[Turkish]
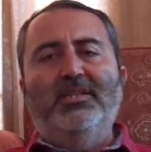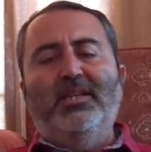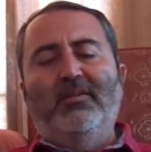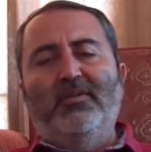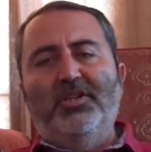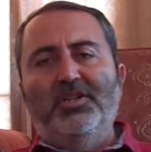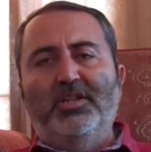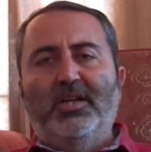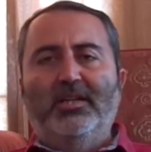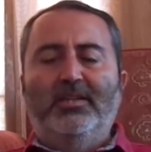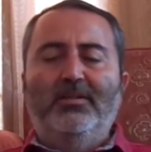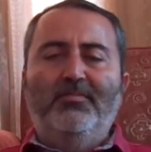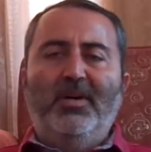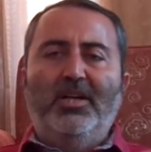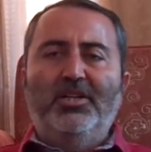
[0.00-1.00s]

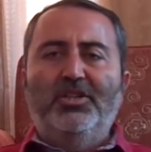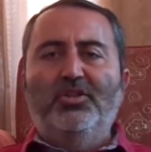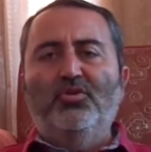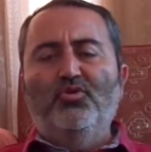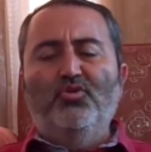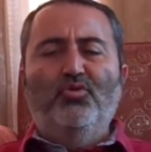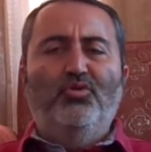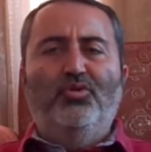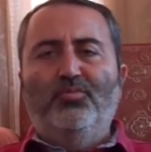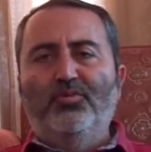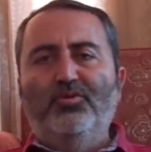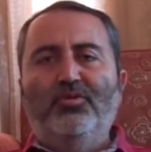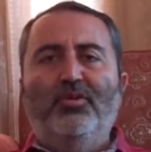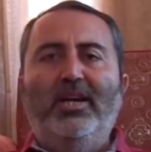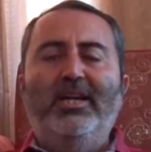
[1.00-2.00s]
Savaşlardı, barıştı, şuydu,
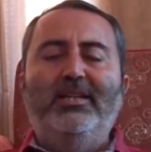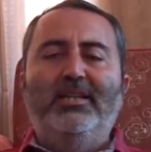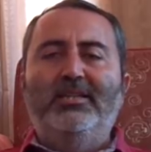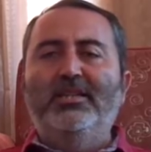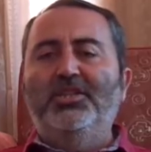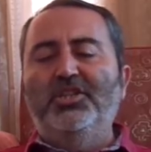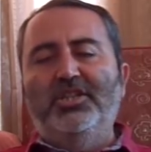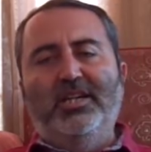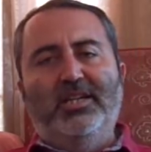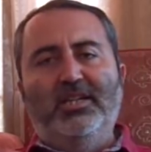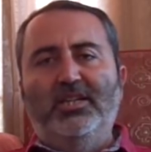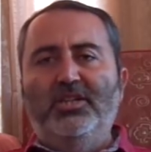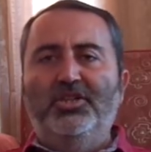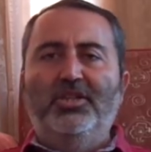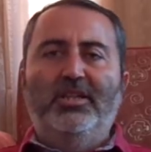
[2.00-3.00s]
buydu, her neyse ticari
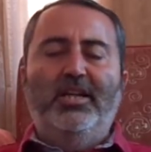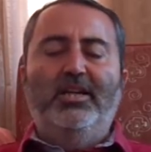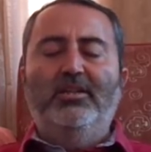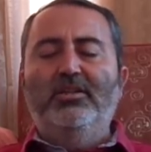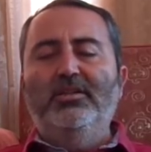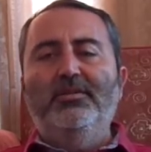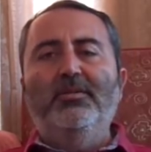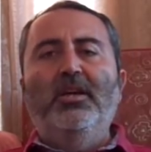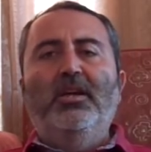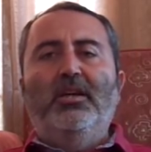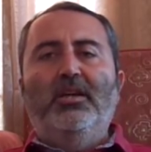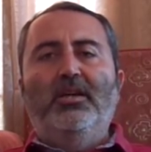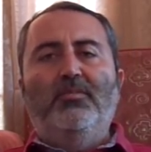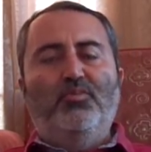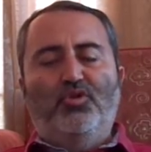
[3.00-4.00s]
ilişkilerdi.
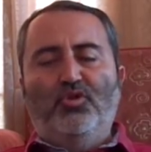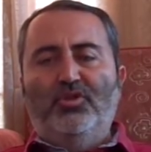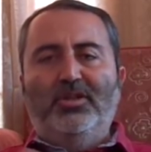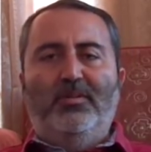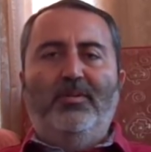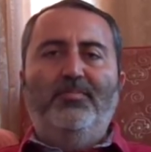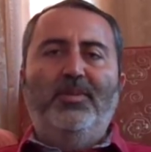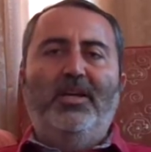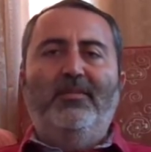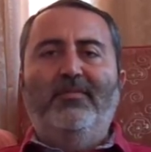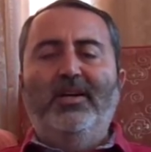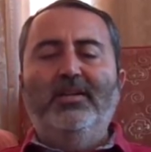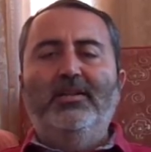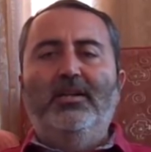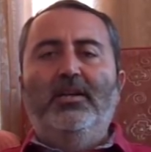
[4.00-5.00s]
E, Birçok sebepler
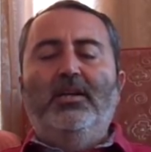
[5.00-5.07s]
var.